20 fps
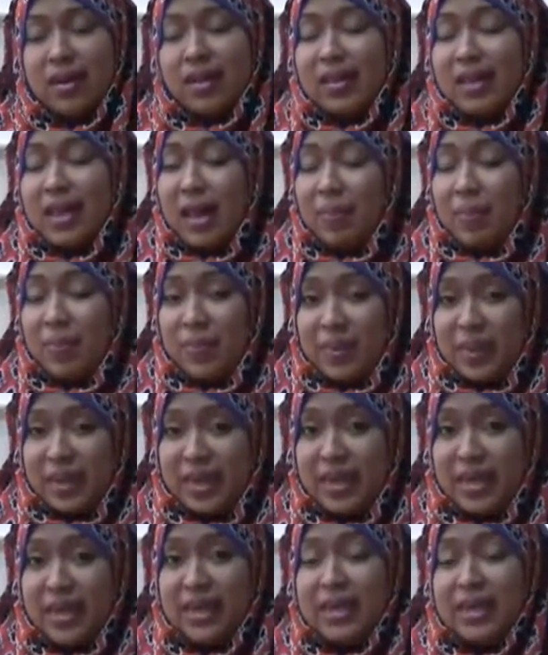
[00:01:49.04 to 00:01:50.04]

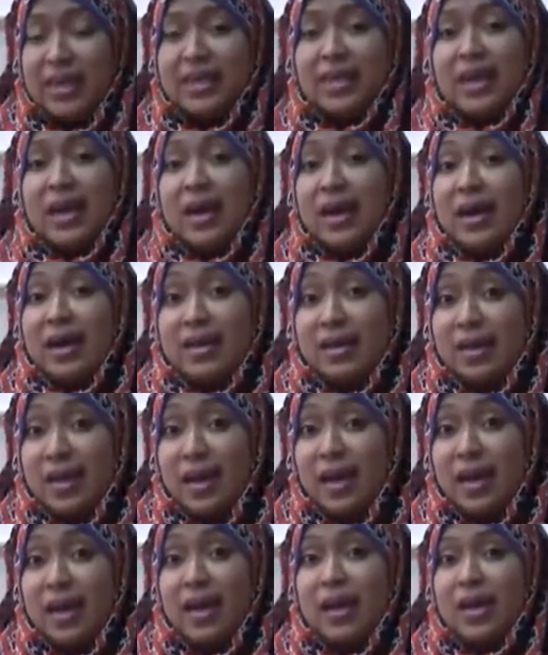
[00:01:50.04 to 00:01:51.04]
tapi di
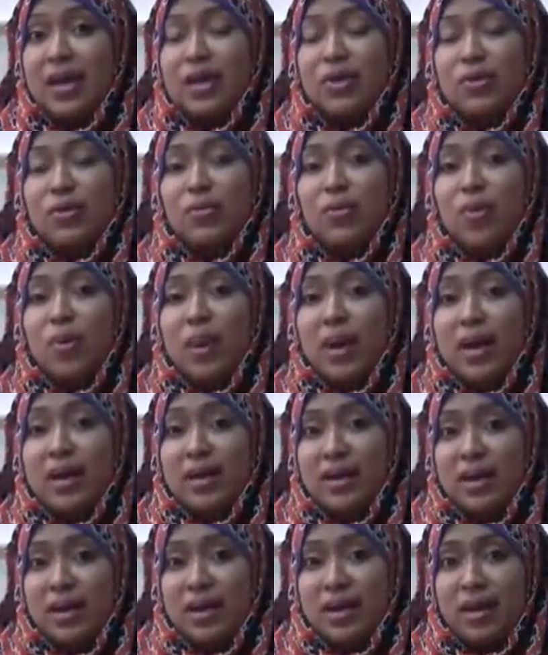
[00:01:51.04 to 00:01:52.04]
Jakarta itu belum
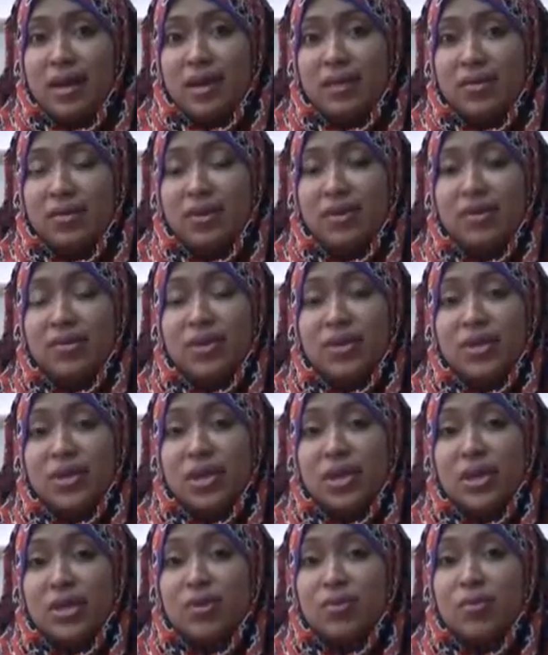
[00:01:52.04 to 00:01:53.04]
ada untuk di Indonesia
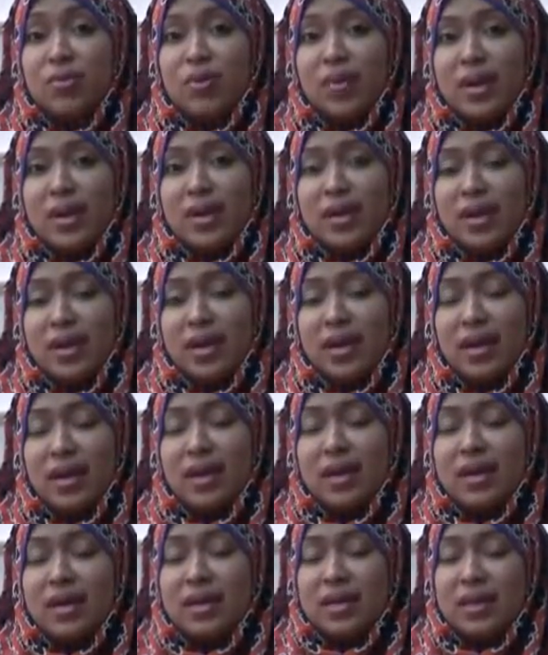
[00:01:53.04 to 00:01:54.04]
ini tuh belum ada
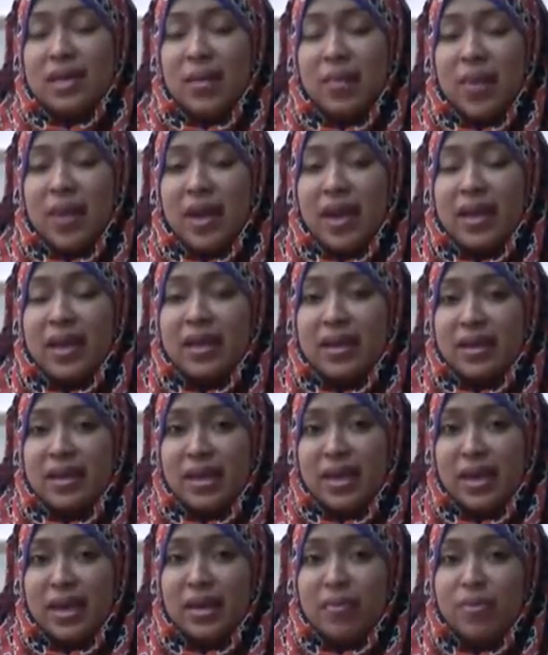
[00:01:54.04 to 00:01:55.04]
sampai
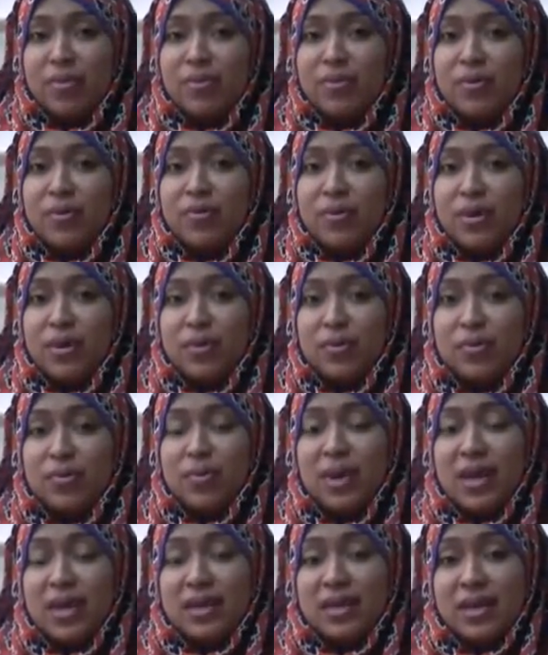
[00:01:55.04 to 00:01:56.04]
akhirnya ibu Vivi itu
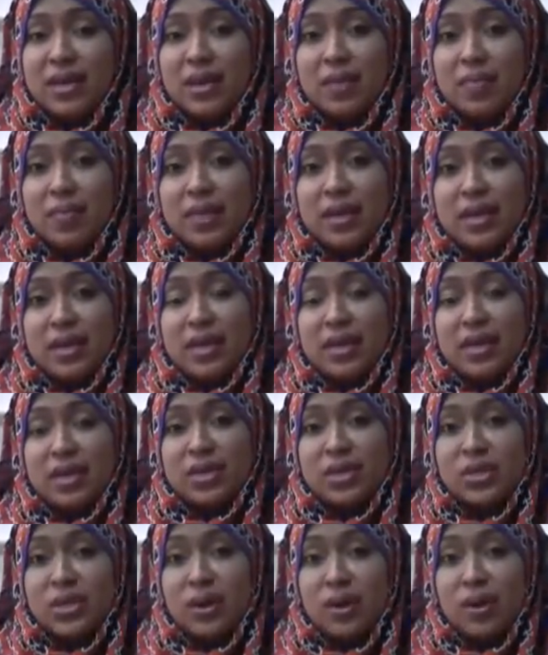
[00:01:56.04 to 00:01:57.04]
belajar pergi ke
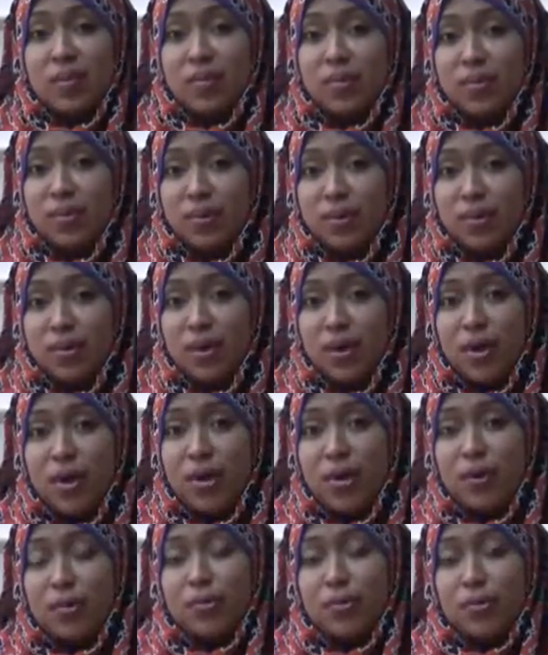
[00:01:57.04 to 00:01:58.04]
Singapura
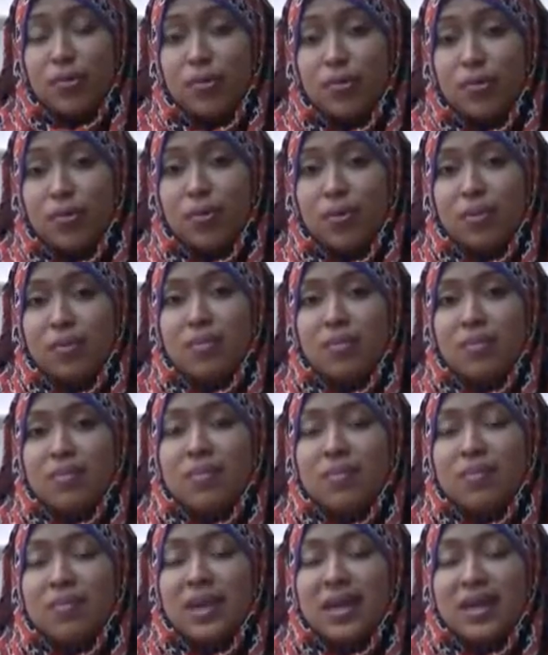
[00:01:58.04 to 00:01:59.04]
untuk
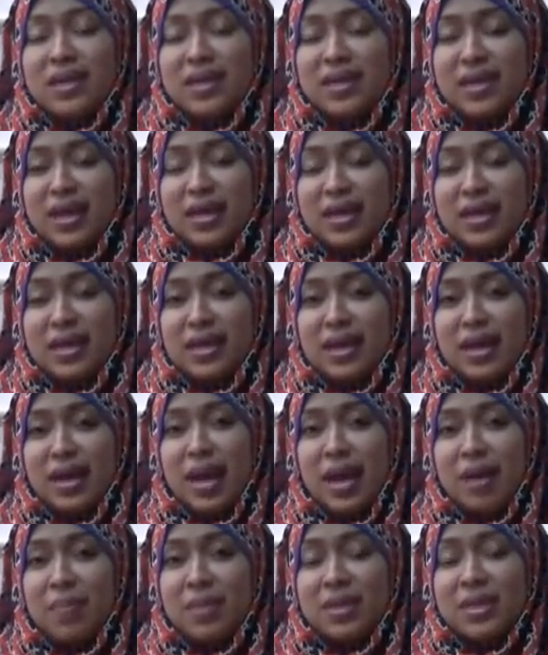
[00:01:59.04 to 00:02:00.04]
belajar tentang
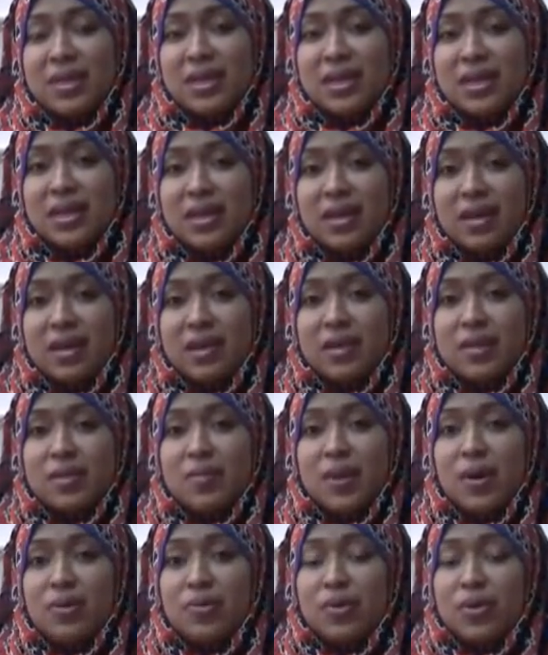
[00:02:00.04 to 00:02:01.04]
apa sih
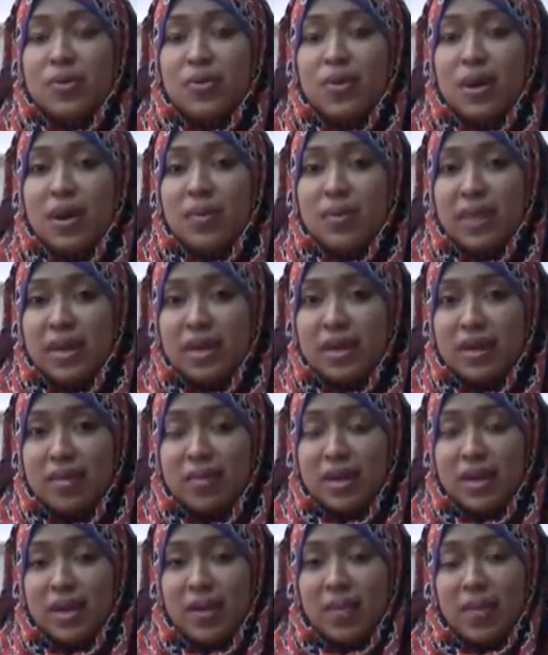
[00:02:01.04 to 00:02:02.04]
spa untuk ibu hamil
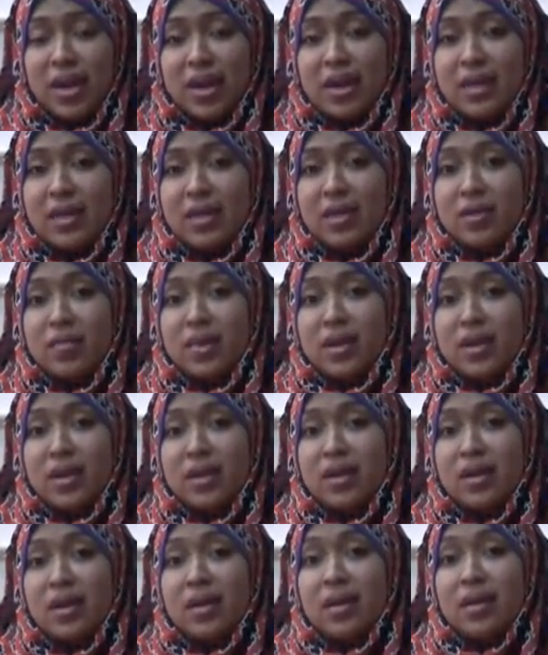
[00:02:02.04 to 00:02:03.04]
bagaimana
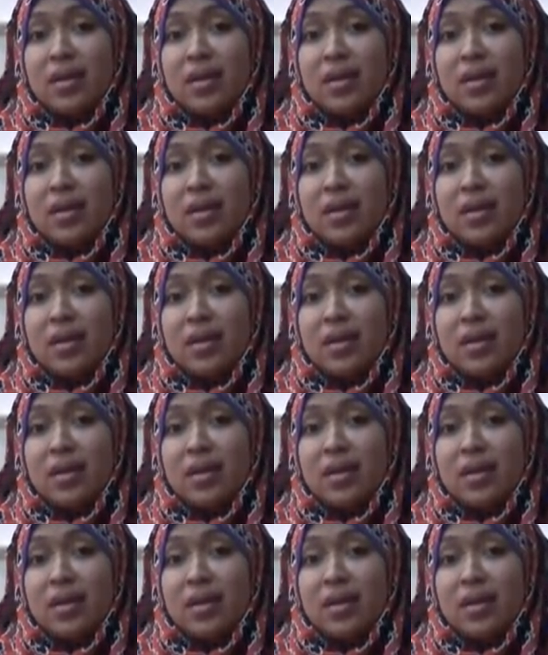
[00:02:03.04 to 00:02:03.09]
treatment